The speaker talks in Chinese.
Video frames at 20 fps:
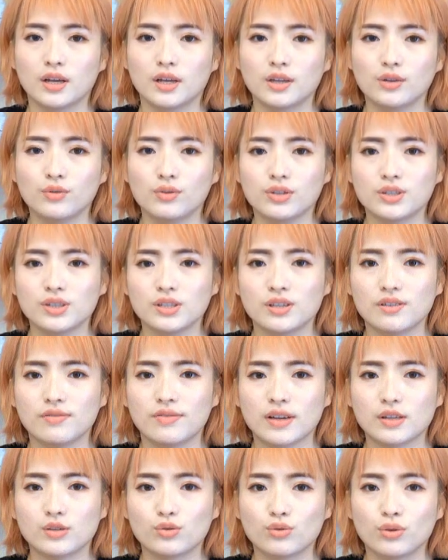因为这些
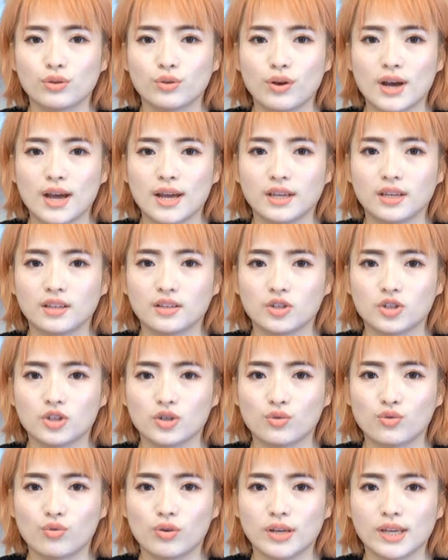繁琐又安逸的
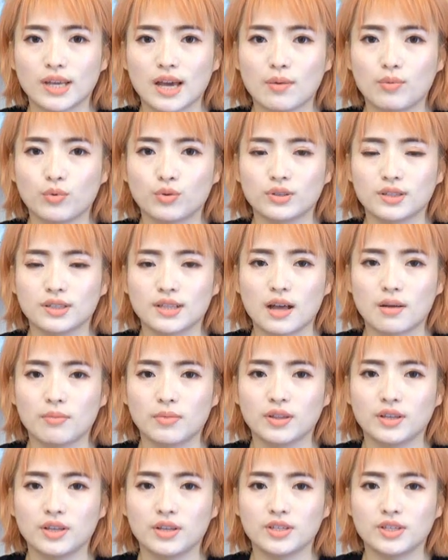生活压迫着他
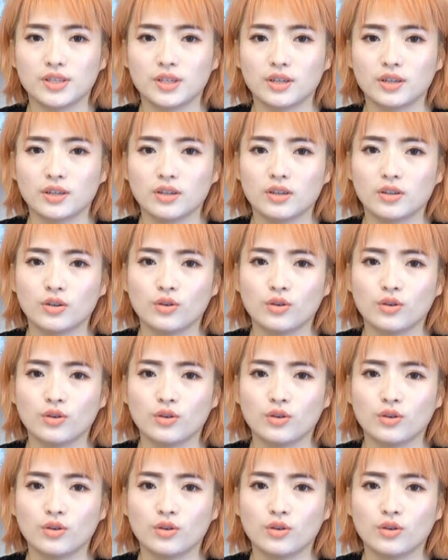们内心，